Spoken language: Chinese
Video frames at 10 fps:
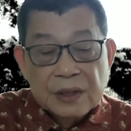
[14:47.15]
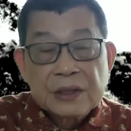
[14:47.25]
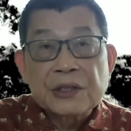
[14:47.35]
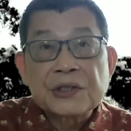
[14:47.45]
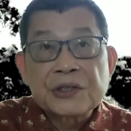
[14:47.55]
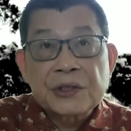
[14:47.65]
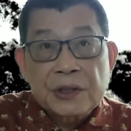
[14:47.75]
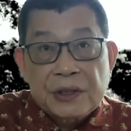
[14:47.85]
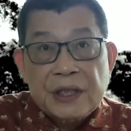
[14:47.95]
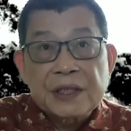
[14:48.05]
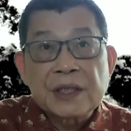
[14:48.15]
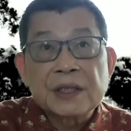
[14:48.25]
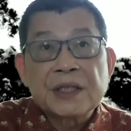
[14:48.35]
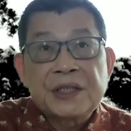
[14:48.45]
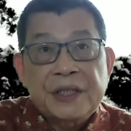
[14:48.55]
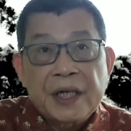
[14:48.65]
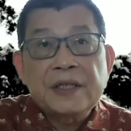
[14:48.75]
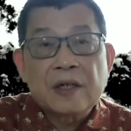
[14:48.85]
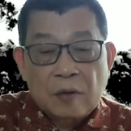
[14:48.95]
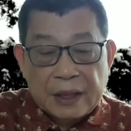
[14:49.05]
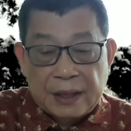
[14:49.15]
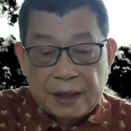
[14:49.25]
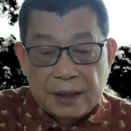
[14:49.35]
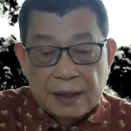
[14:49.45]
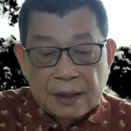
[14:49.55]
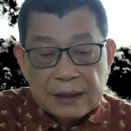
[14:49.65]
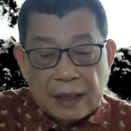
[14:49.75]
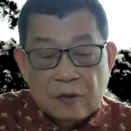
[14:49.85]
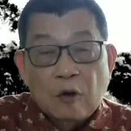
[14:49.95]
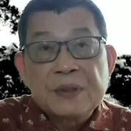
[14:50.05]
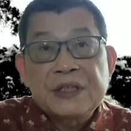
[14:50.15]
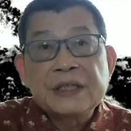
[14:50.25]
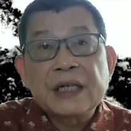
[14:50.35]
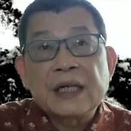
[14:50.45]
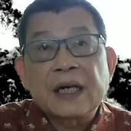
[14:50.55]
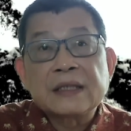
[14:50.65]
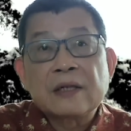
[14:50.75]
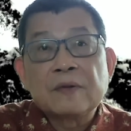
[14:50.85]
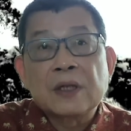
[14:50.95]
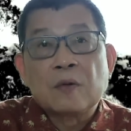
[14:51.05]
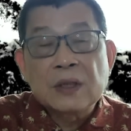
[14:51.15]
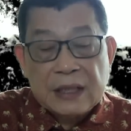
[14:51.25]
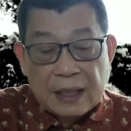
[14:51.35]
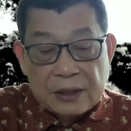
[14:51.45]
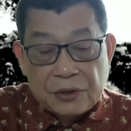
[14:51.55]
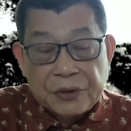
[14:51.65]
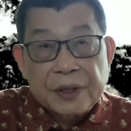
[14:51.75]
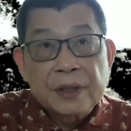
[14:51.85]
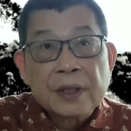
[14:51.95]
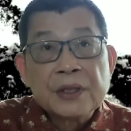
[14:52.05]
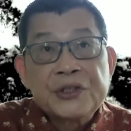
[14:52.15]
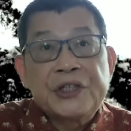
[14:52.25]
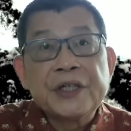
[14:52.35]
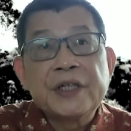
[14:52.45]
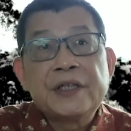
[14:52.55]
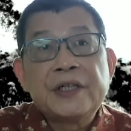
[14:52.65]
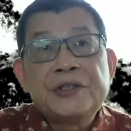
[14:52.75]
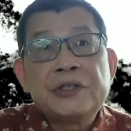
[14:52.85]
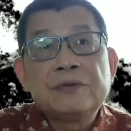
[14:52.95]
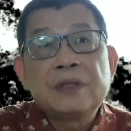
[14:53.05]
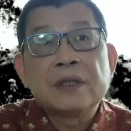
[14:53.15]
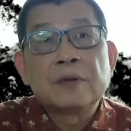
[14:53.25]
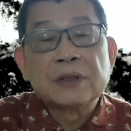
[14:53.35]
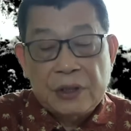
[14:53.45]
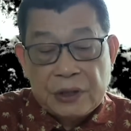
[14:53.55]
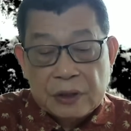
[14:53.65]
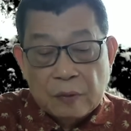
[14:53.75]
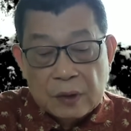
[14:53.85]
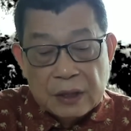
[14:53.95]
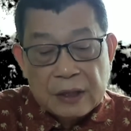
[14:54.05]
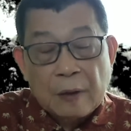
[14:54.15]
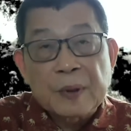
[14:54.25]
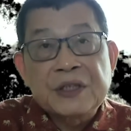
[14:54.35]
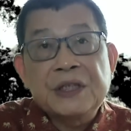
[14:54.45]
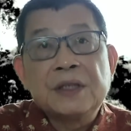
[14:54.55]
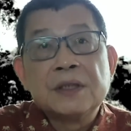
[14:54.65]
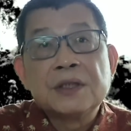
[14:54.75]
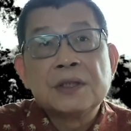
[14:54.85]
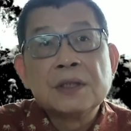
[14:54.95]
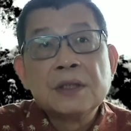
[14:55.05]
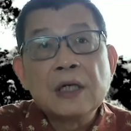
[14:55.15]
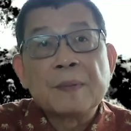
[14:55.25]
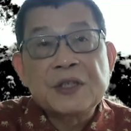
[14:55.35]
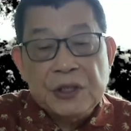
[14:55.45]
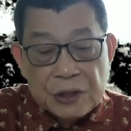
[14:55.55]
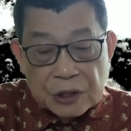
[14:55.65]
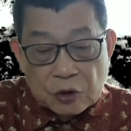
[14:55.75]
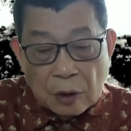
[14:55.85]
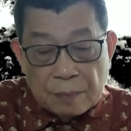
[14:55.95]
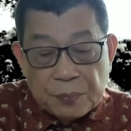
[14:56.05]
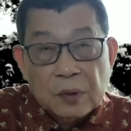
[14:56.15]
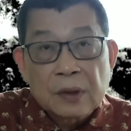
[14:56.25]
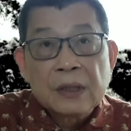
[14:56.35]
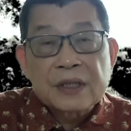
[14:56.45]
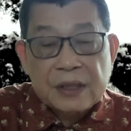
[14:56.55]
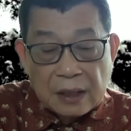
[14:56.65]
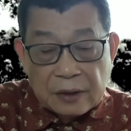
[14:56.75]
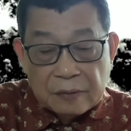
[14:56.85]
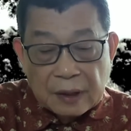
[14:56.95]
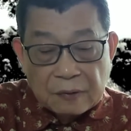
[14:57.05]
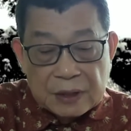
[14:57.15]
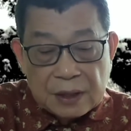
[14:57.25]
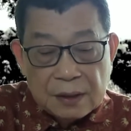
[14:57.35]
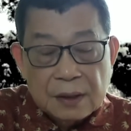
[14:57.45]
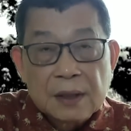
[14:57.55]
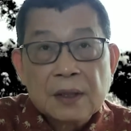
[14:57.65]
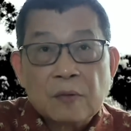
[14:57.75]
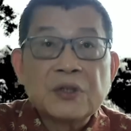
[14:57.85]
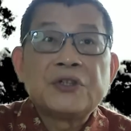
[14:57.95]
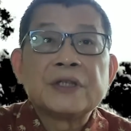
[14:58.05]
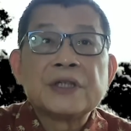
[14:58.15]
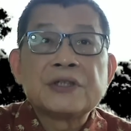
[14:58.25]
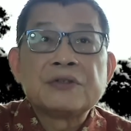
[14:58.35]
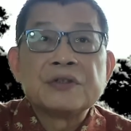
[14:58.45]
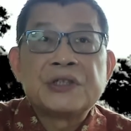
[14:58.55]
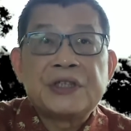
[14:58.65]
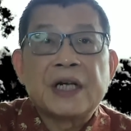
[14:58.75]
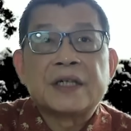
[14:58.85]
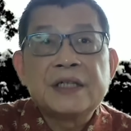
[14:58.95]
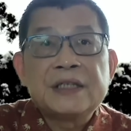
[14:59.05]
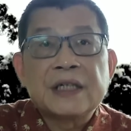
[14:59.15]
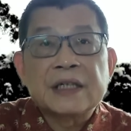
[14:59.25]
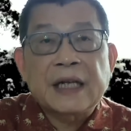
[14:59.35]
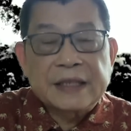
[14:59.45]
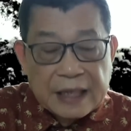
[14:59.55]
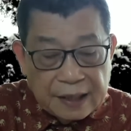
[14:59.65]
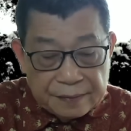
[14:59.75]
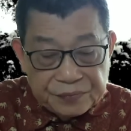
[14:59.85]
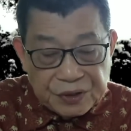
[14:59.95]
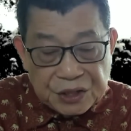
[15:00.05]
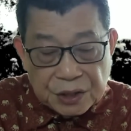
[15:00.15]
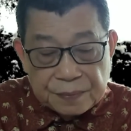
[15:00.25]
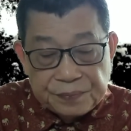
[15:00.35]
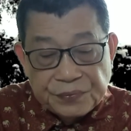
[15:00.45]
这是世界性的前沿话题。但我们现在还在为国家安全、青年人就业或者一首歌要不要禁、要不要禁止传播伤透脑筋。我觉得这就是显而易见的代差。第四。